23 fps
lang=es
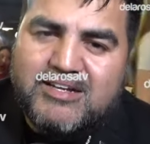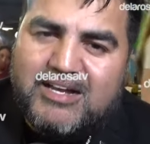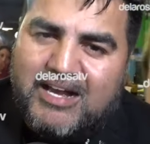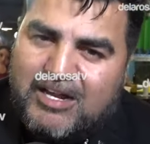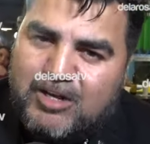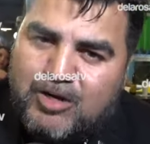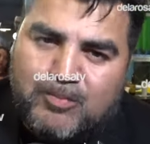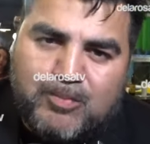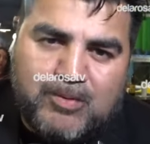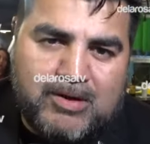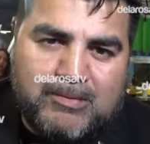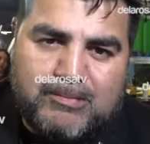Ahí
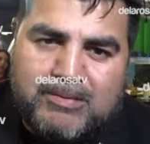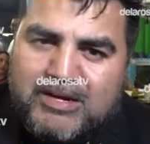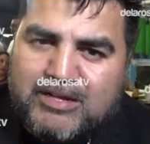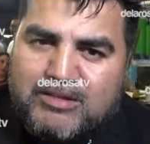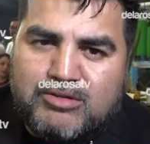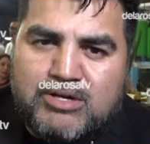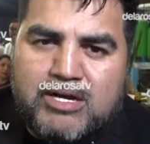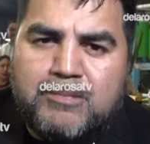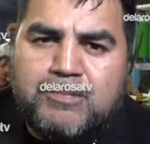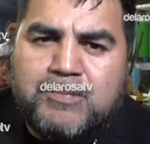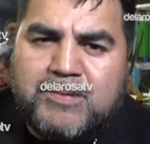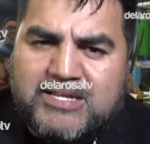lo pueden ver en
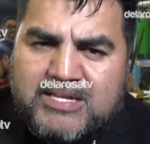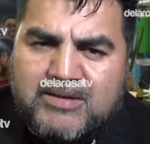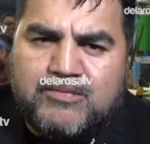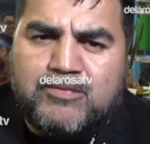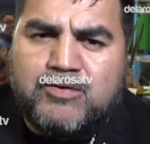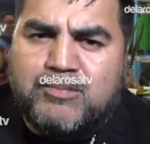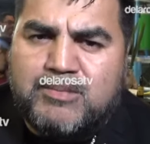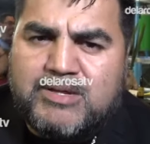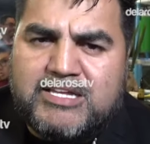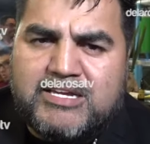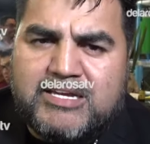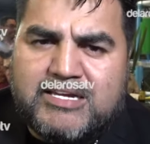todas las
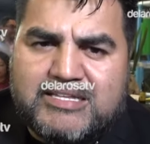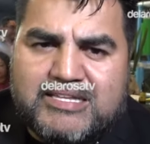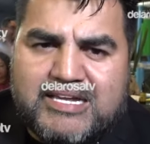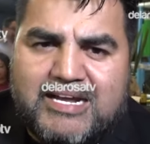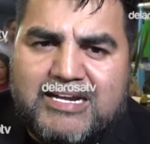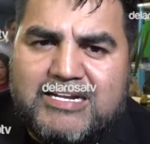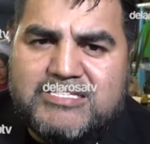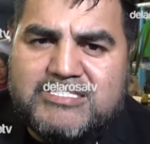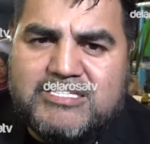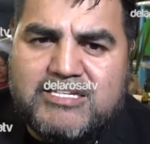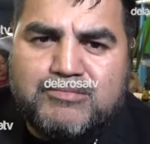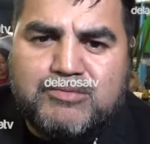plataformas
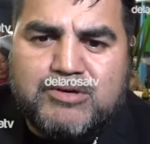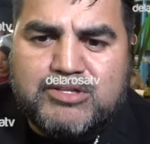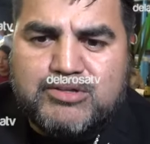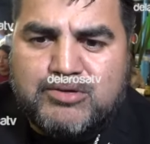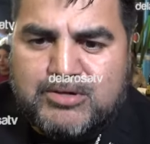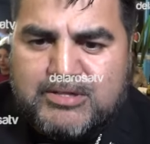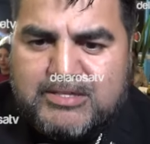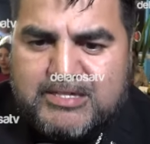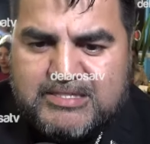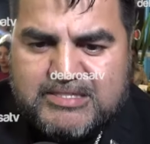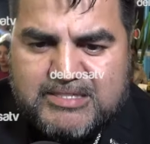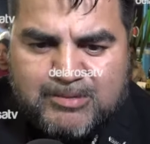digitales. Y bueno,
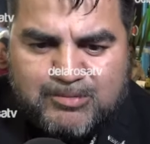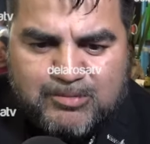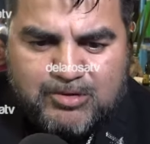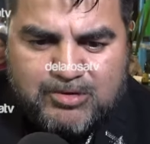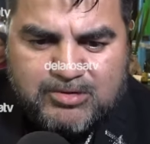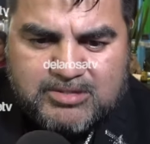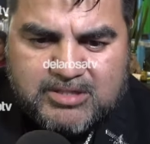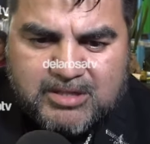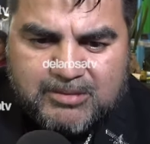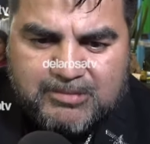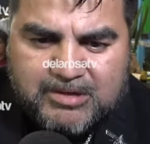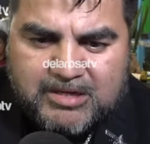ahorita
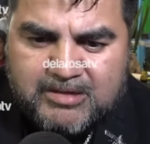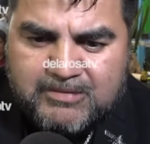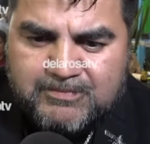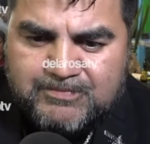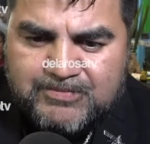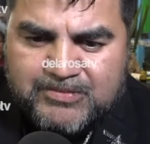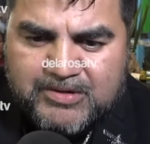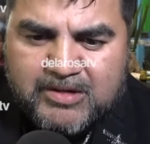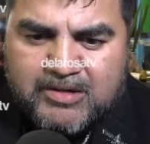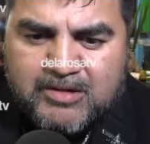estamos también